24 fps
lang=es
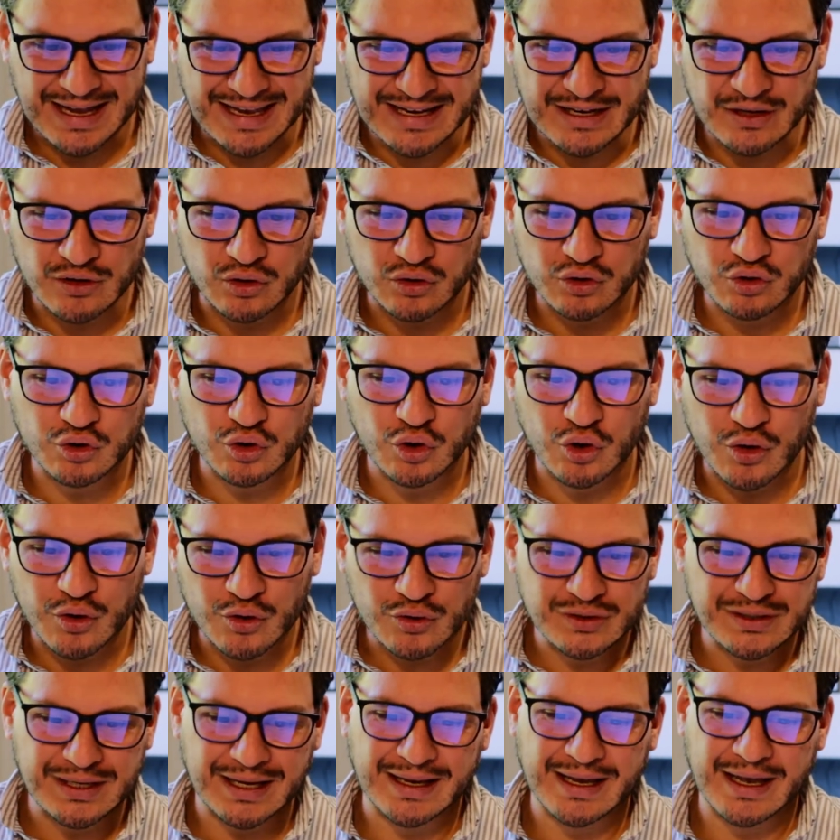y no
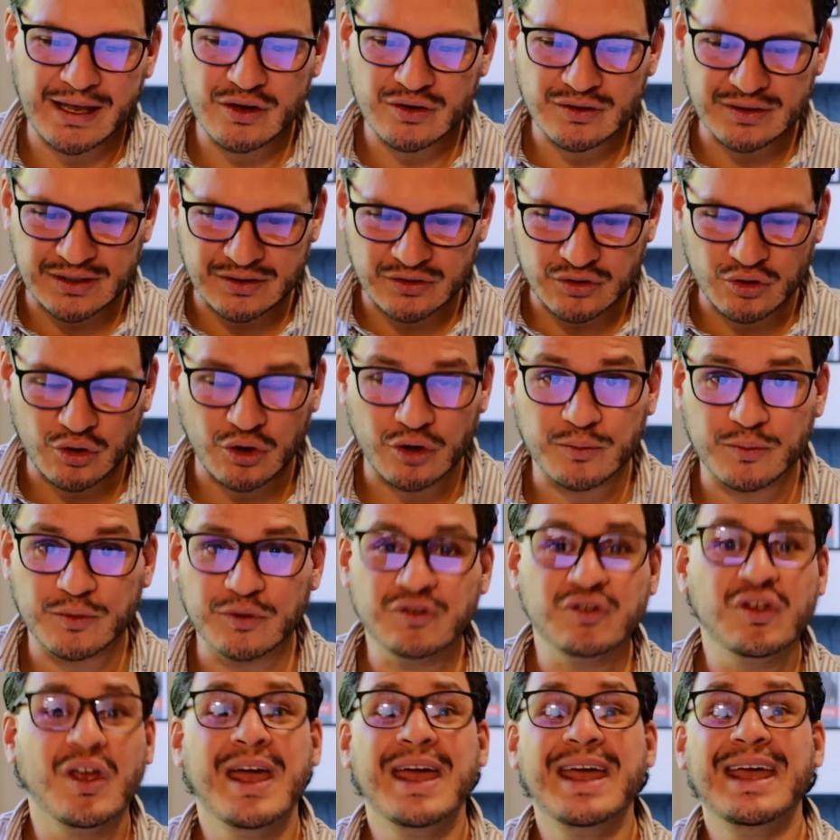todos aquellos
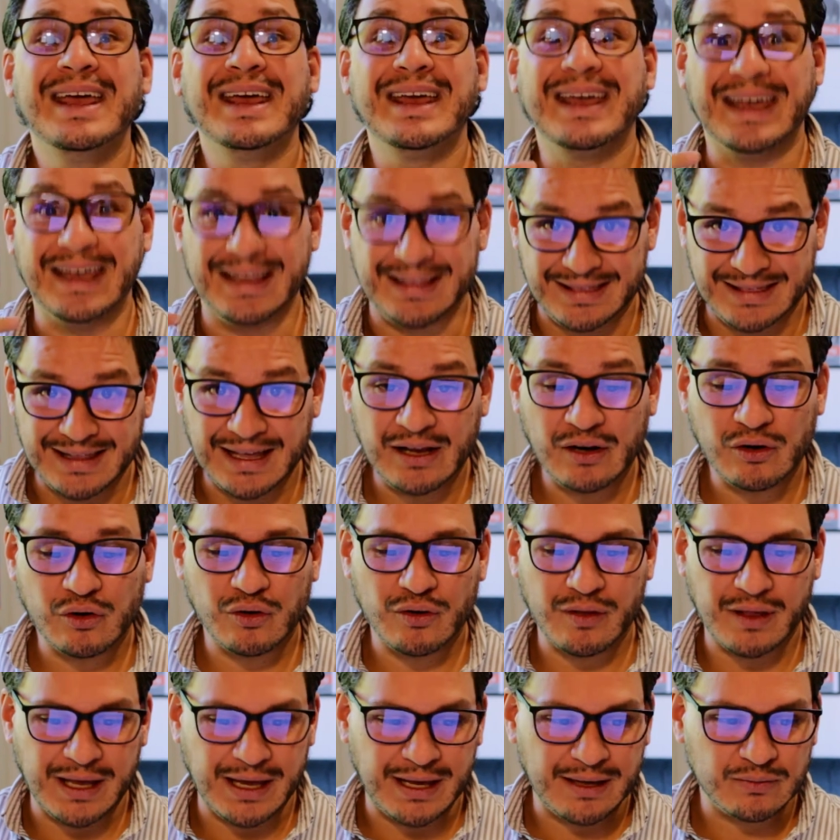estorbos que te
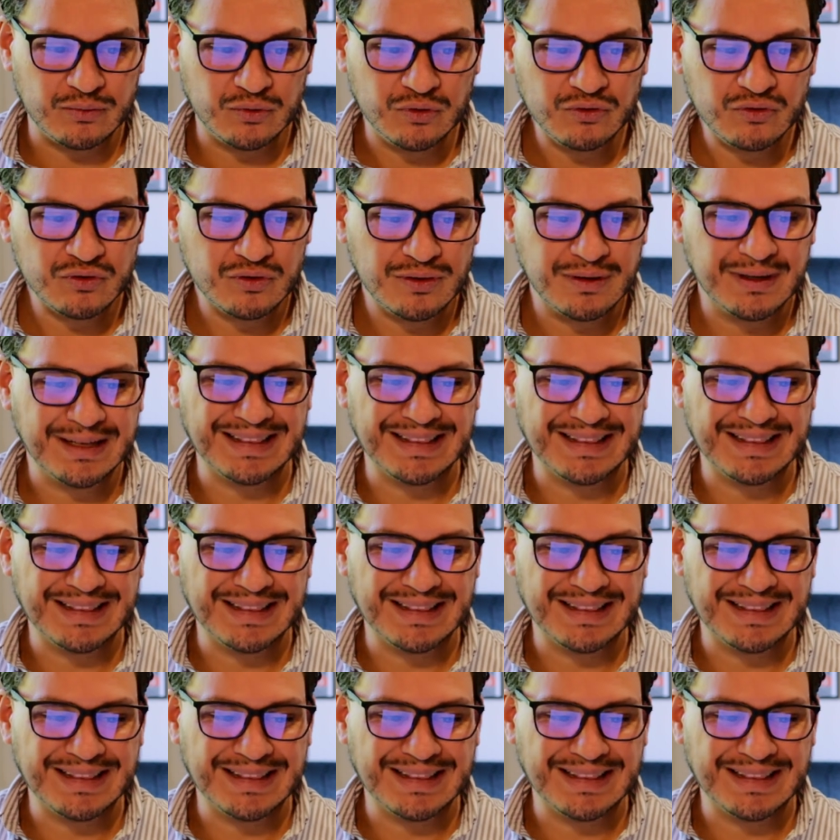rodeamos,